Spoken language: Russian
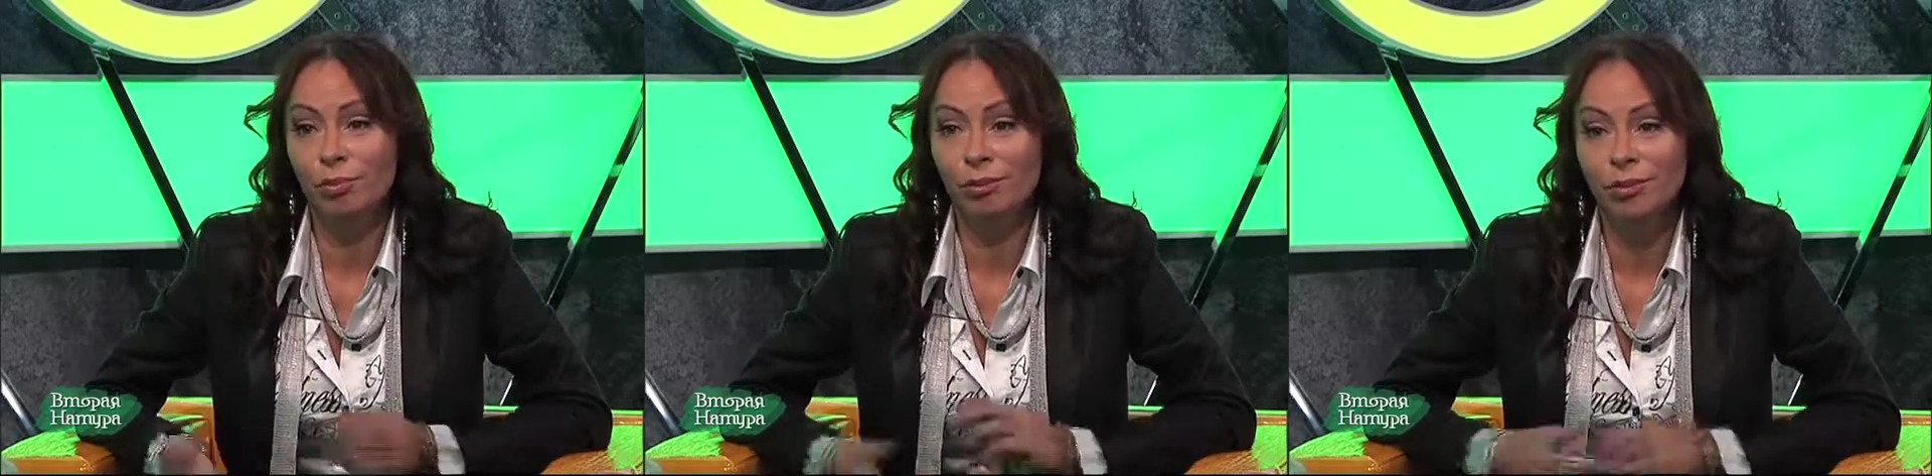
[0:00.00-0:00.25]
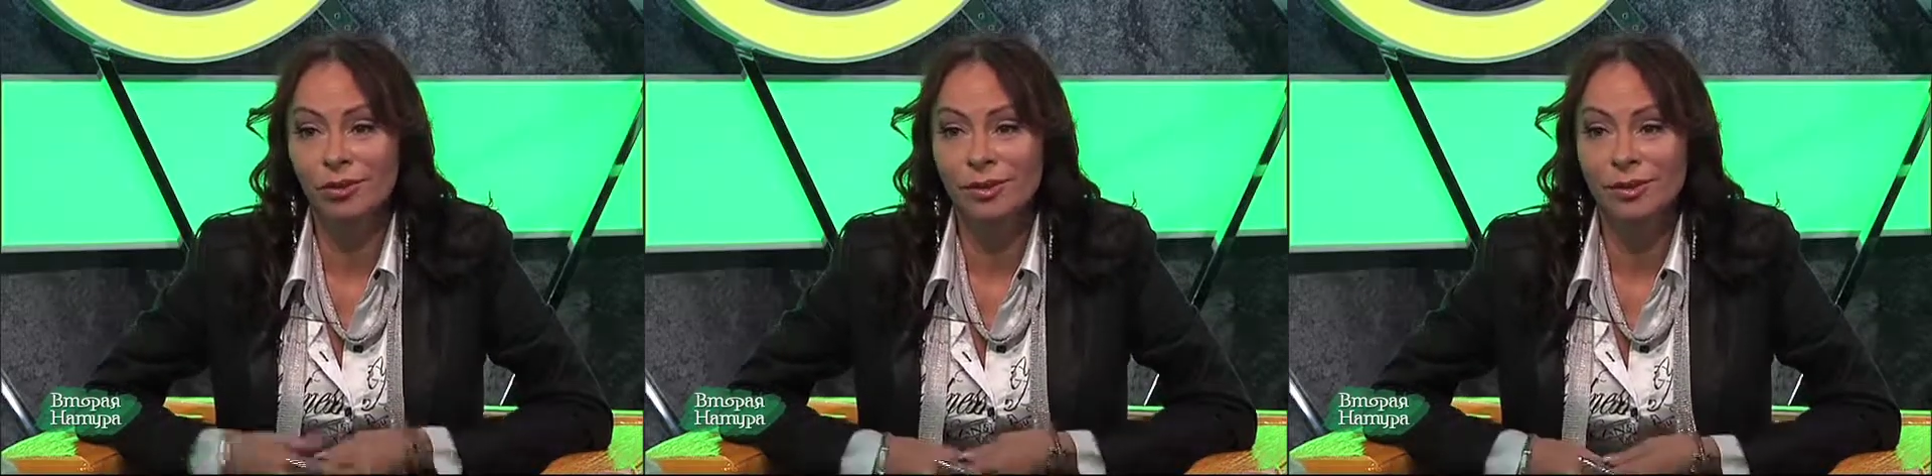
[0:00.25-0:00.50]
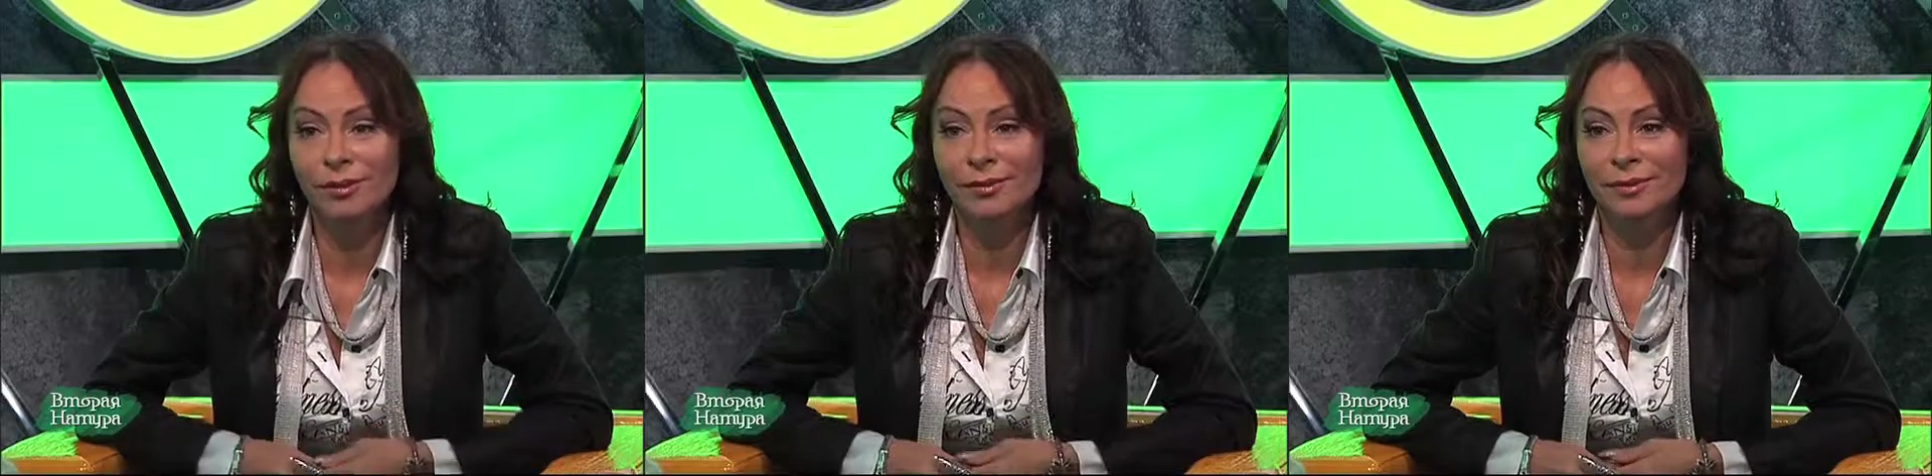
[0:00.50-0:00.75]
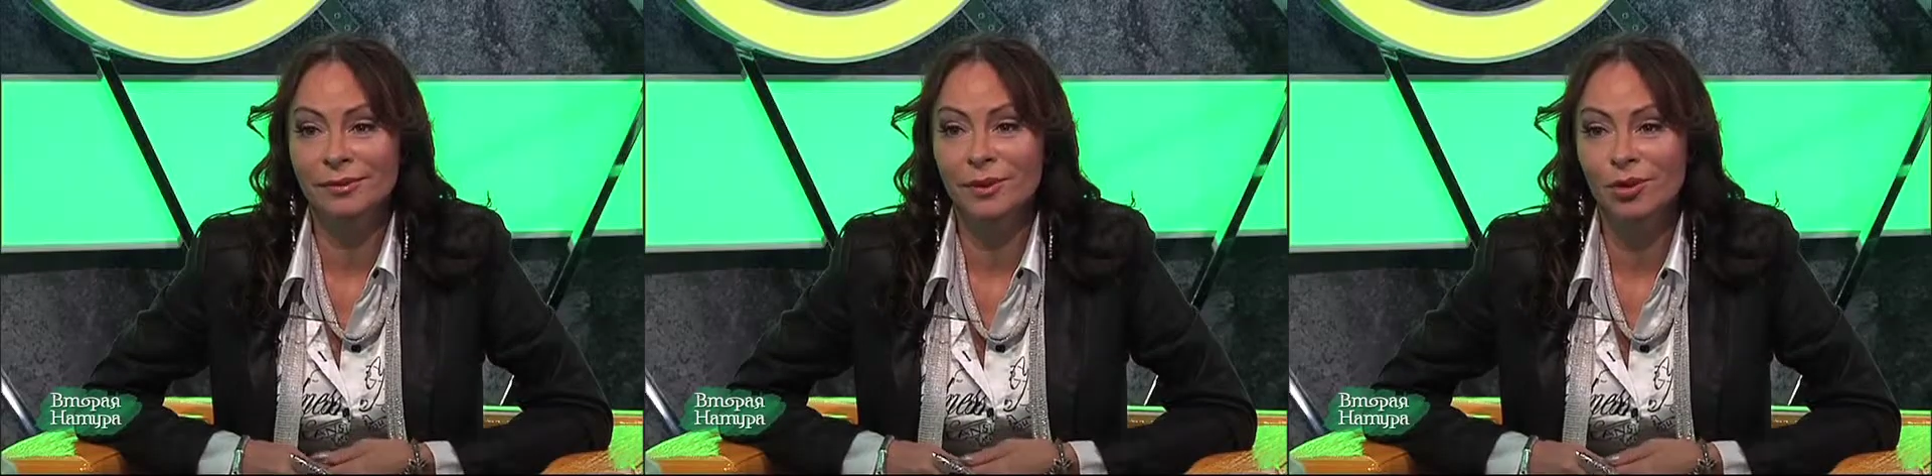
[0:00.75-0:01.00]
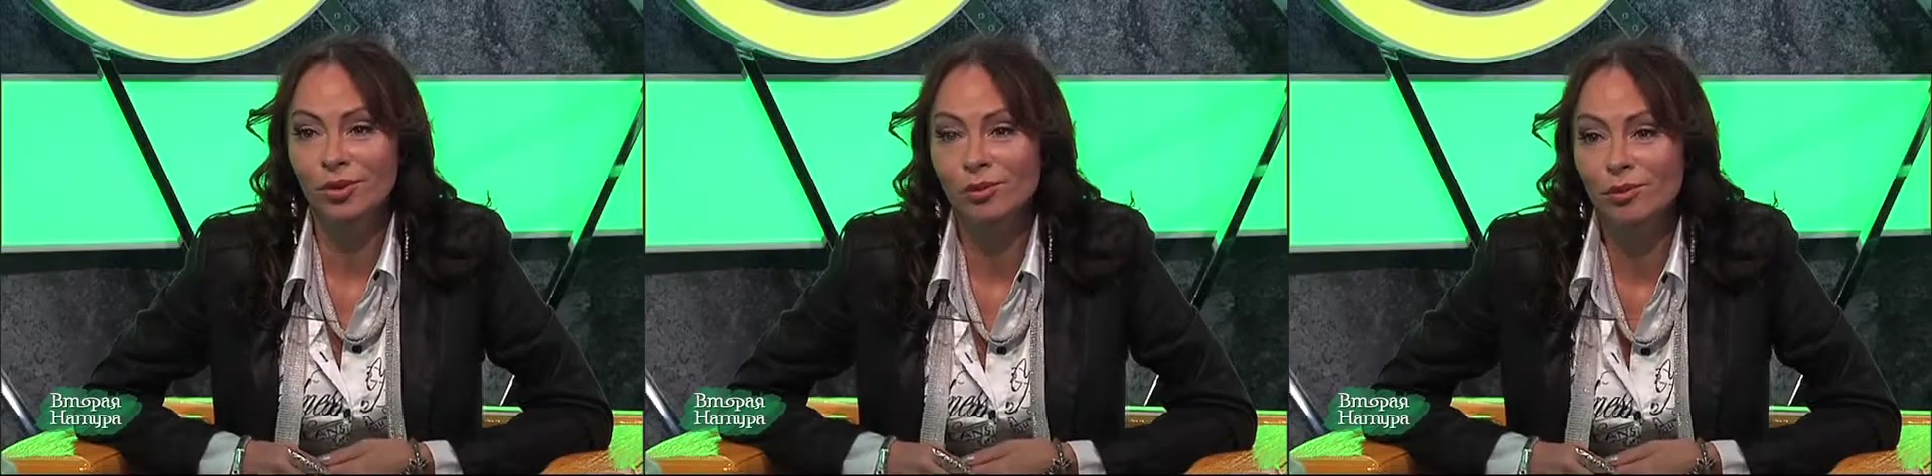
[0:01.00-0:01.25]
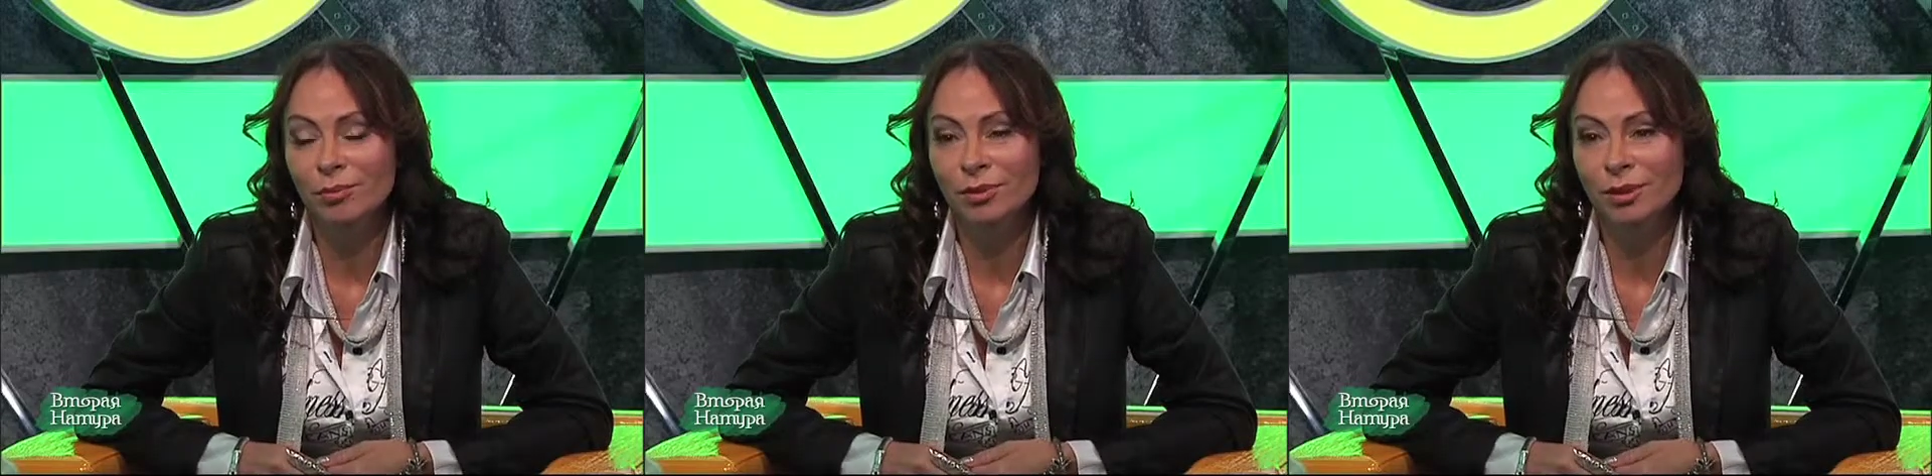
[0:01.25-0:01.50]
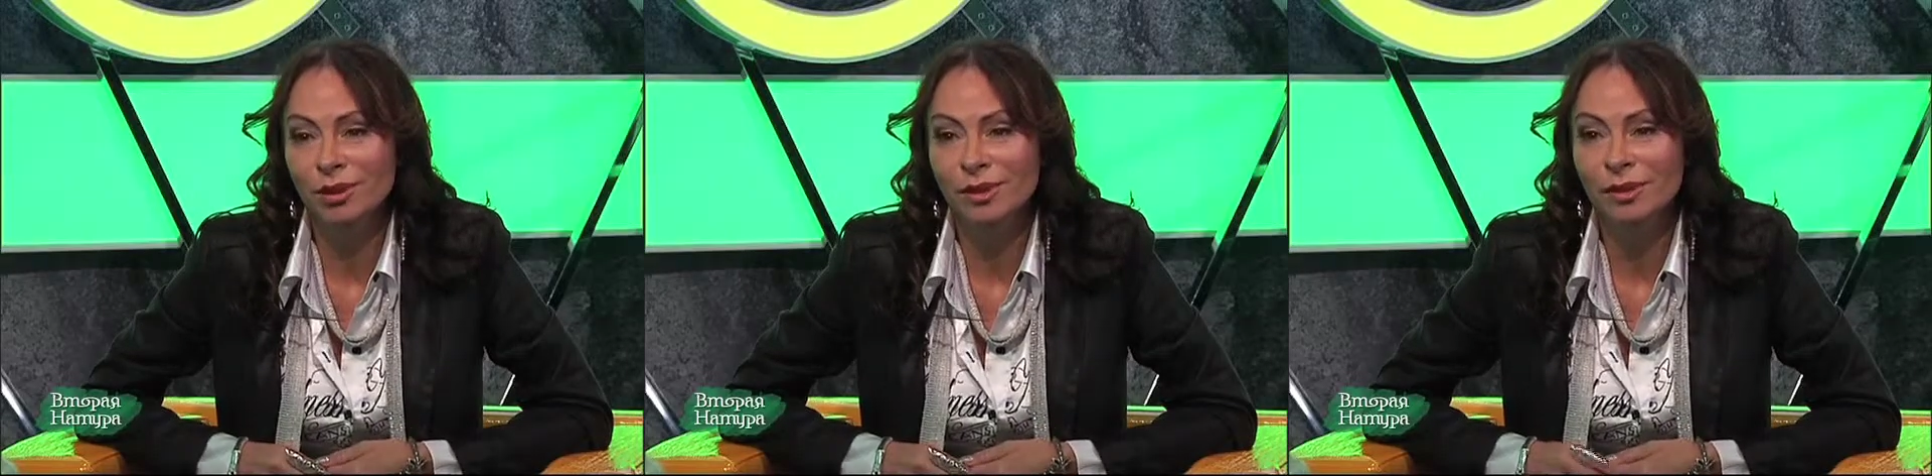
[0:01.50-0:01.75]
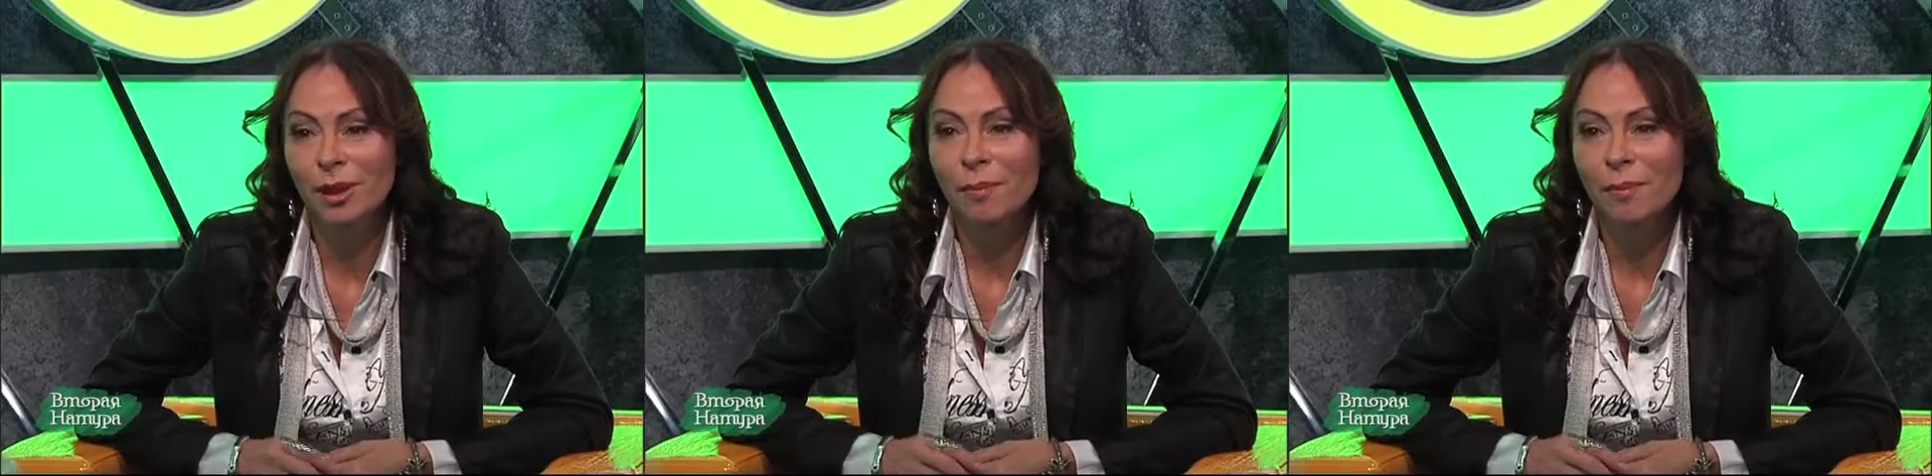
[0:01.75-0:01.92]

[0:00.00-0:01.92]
поезде. А что мне было делать? А